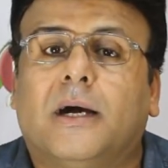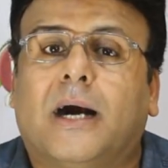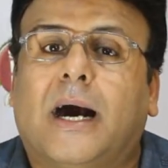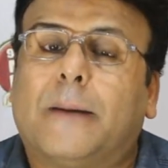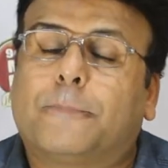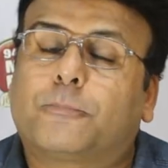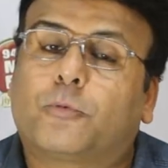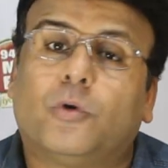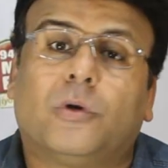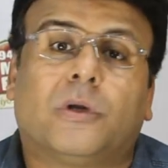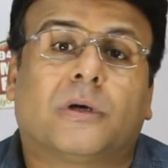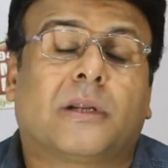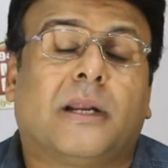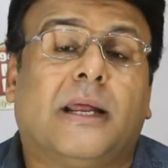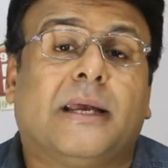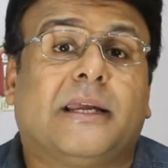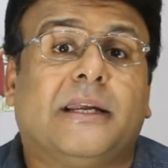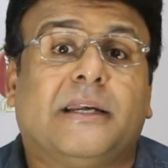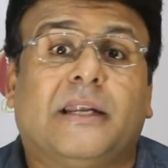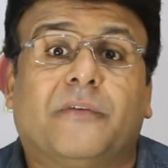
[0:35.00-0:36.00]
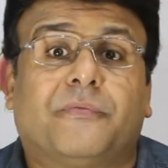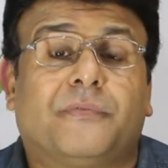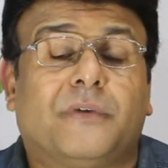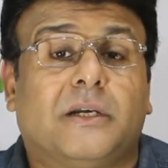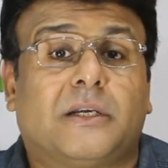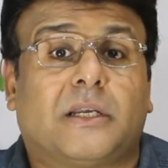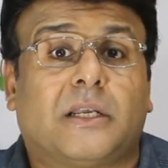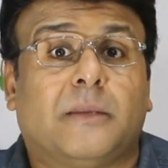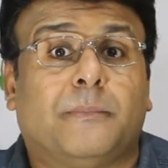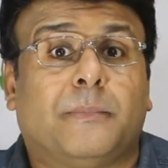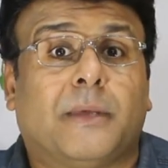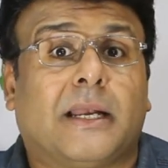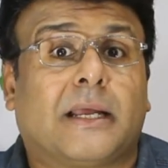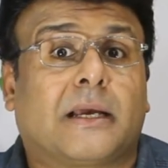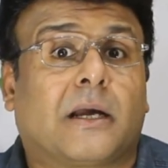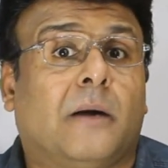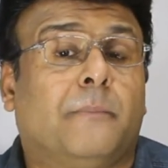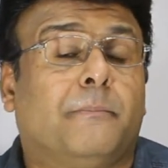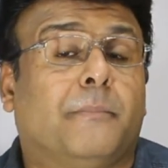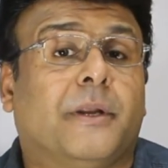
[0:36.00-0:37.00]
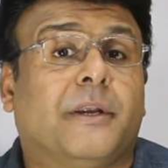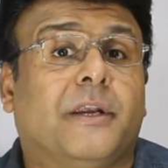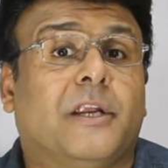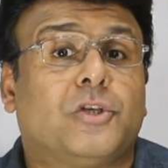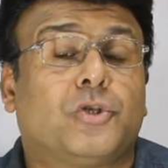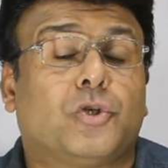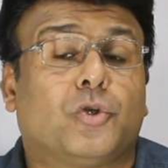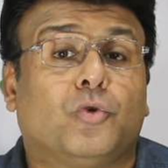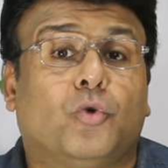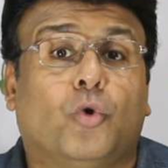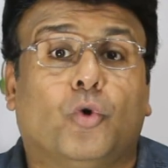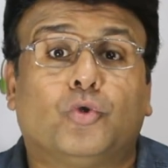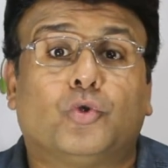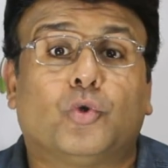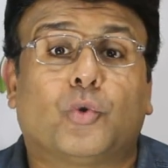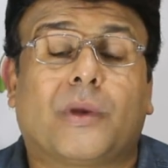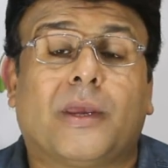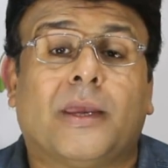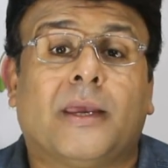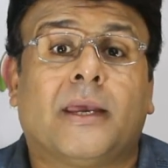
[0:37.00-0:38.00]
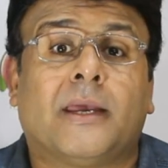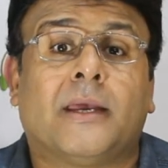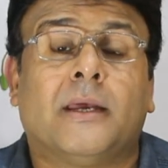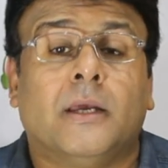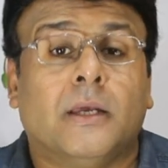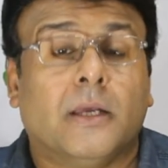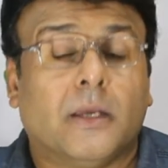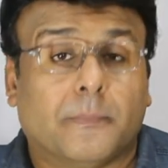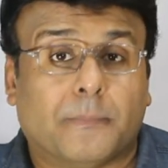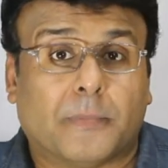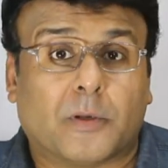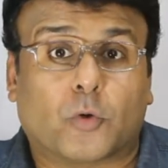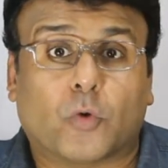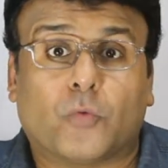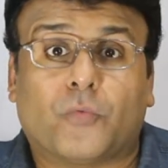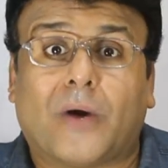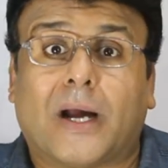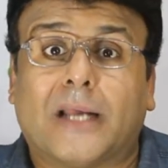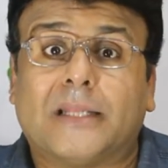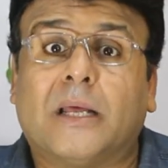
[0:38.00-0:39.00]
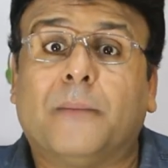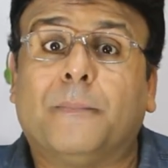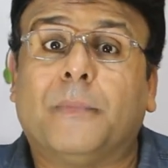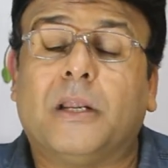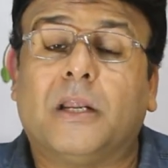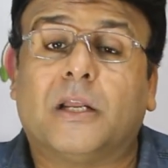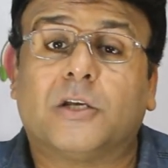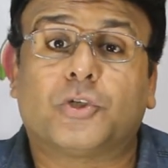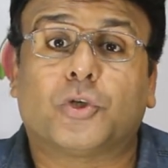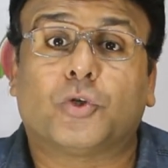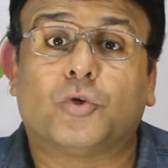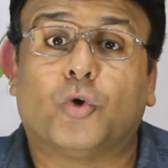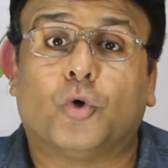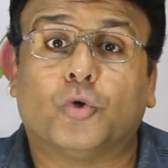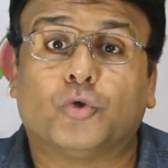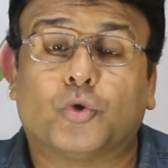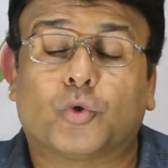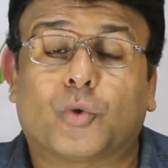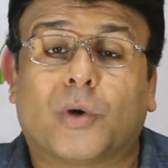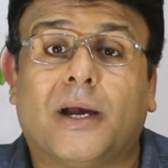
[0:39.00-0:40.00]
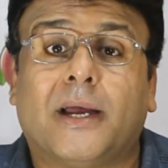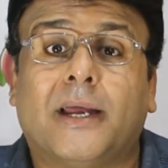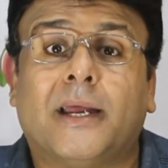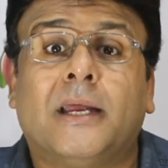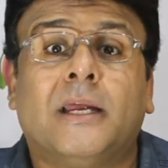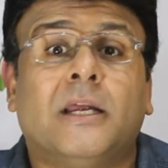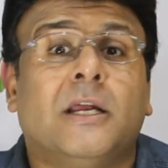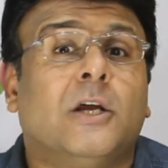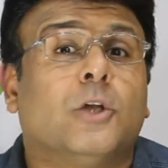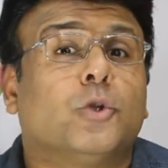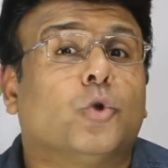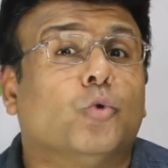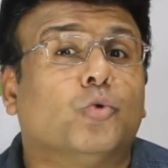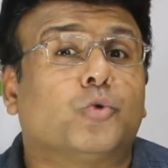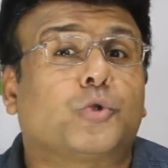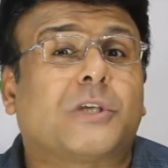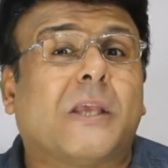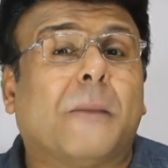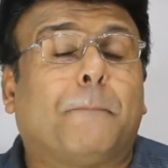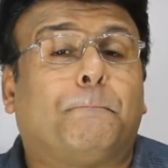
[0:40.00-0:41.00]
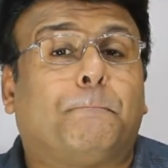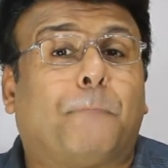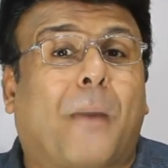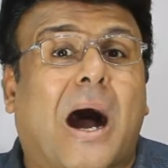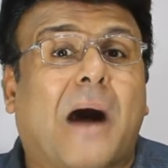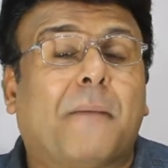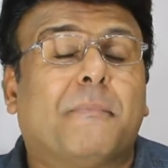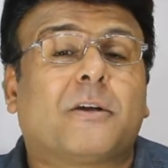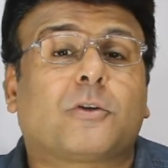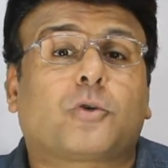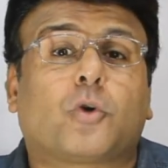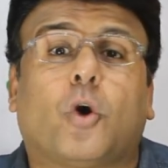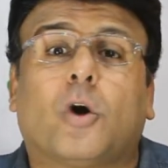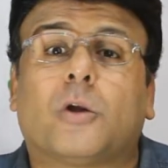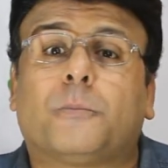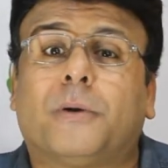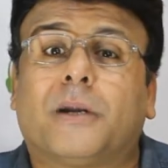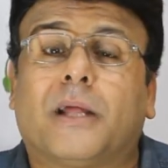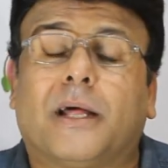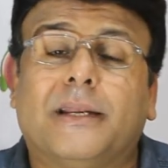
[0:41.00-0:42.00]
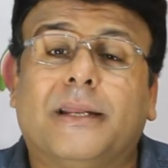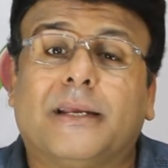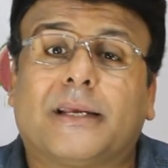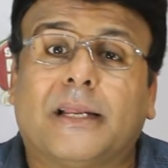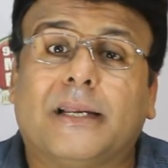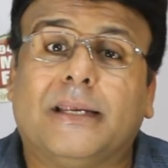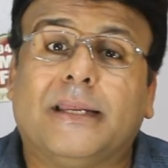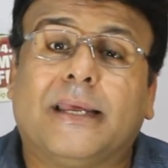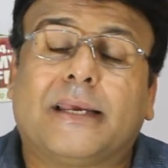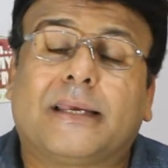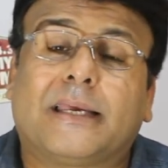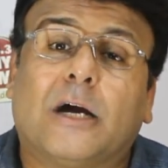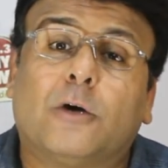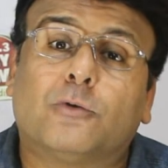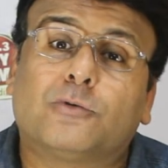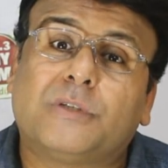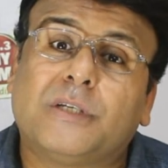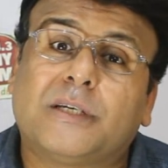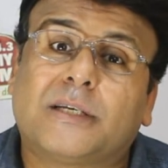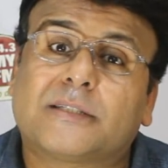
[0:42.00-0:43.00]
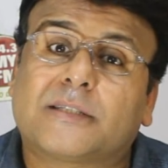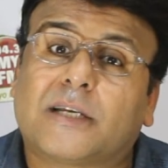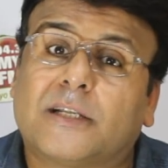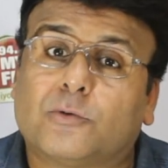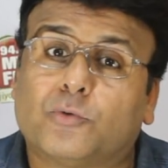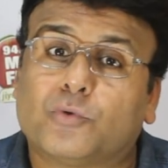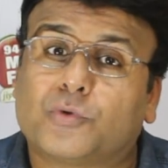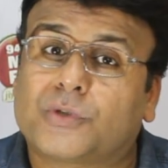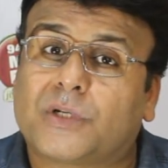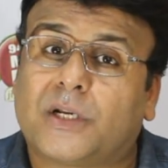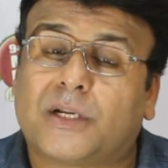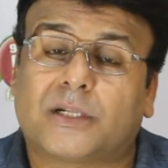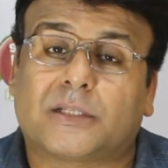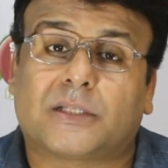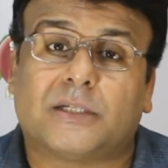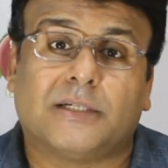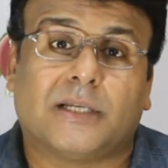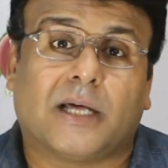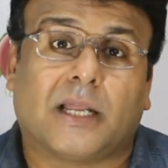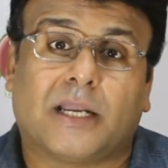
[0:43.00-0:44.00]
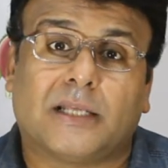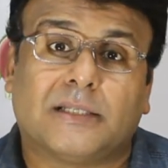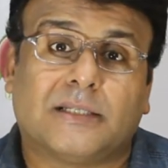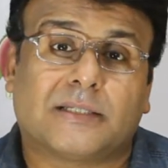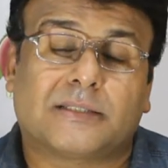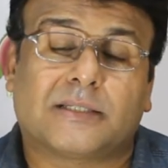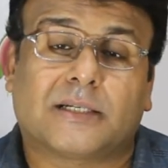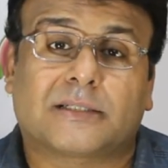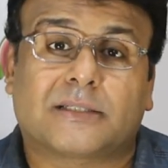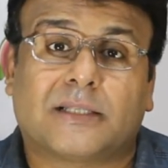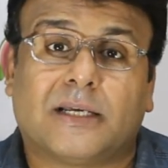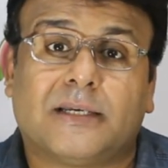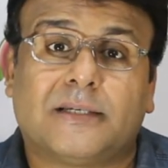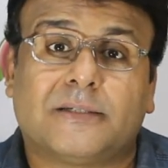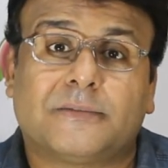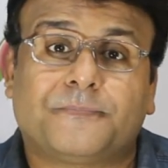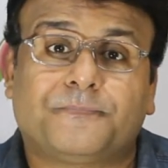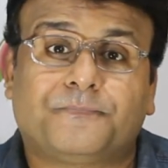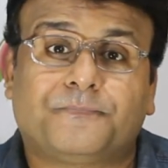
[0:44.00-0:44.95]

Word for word: आपको लग रहा है कि डेफिनेटली मेरे काम बनने शुरू हो चुके हैं मेरे को फायदा मिलना शुरू हो चुका है तो उसकी पावर को और बढ़ाने के लिए क्या उसी के साथ दूसरा रतन डाला जा सकता है